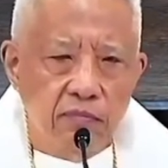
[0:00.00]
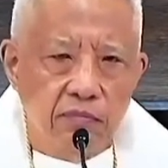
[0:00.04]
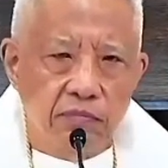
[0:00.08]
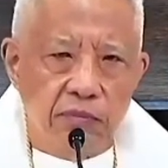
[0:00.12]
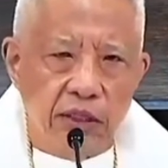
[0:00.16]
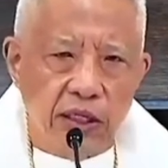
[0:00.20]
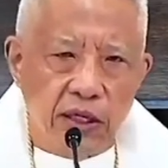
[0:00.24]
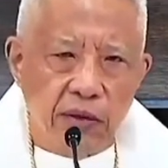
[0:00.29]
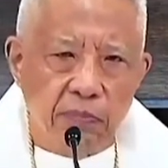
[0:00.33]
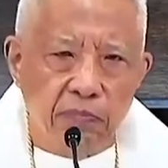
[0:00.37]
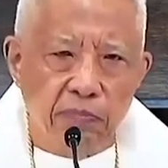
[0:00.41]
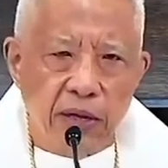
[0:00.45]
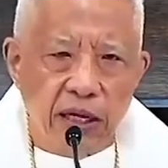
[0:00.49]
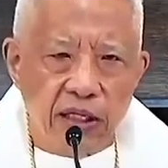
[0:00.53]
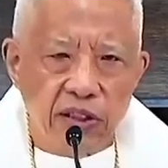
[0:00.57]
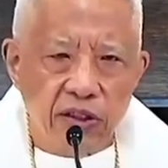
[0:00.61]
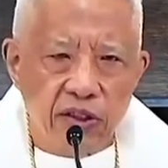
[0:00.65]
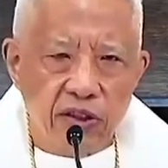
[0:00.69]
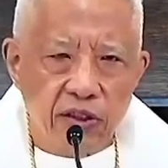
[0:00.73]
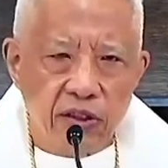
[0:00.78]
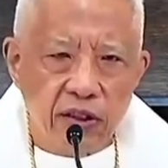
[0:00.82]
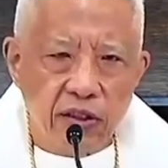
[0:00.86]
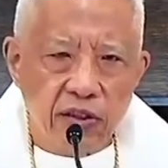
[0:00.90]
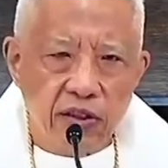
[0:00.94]

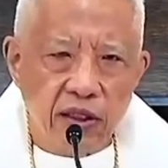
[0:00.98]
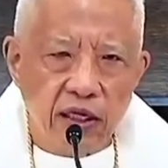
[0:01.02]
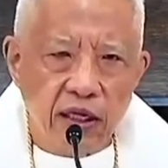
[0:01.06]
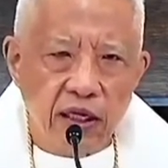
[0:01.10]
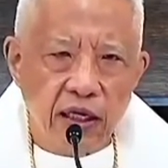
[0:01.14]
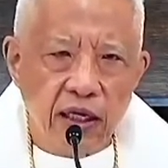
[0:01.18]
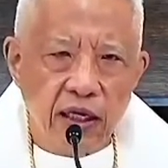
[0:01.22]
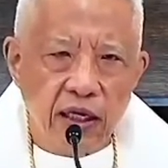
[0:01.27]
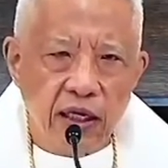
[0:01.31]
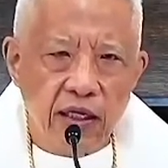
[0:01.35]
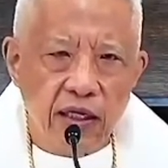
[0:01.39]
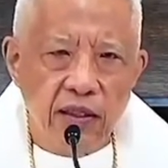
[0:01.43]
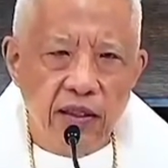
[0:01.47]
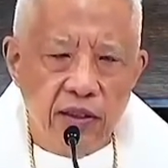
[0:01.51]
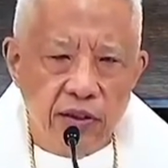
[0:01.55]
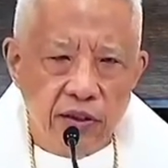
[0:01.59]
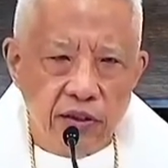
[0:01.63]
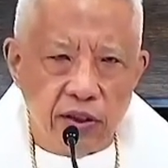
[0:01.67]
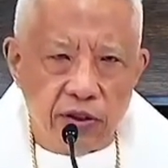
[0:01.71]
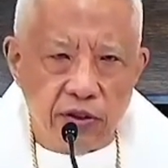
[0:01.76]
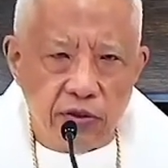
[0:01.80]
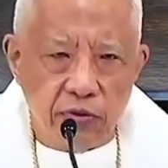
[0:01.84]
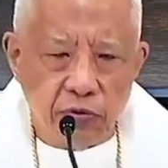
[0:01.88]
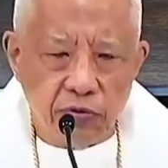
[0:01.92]
binabash na sila
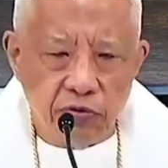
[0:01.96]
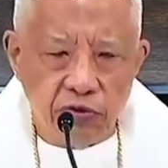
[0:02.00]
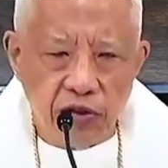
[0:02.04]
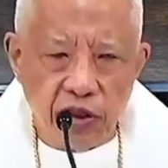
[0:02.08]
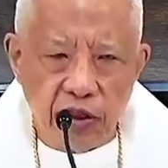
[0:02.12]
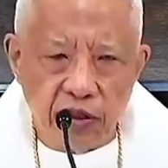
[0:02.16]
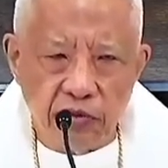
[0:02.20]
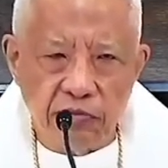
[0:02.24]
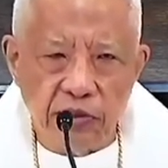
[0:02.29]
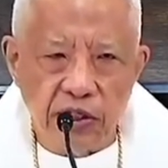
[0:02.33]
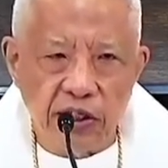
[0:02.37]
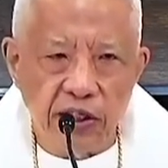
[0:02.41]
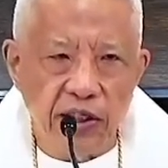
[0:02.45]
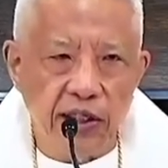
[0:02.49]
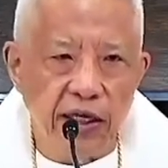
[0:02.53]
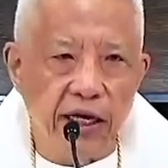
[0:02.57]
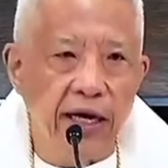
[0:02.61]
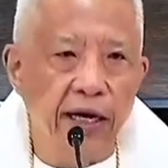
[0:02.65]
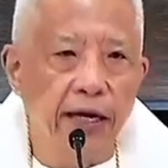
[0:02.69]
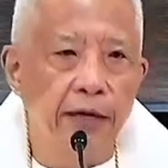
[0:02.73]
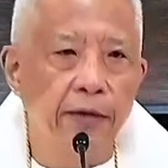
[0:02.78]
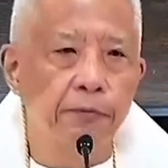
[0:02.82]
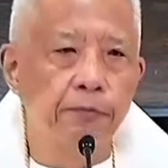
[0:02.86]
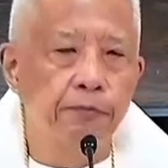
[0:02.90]
sa social
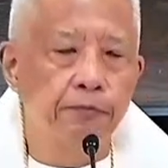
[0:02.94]
media.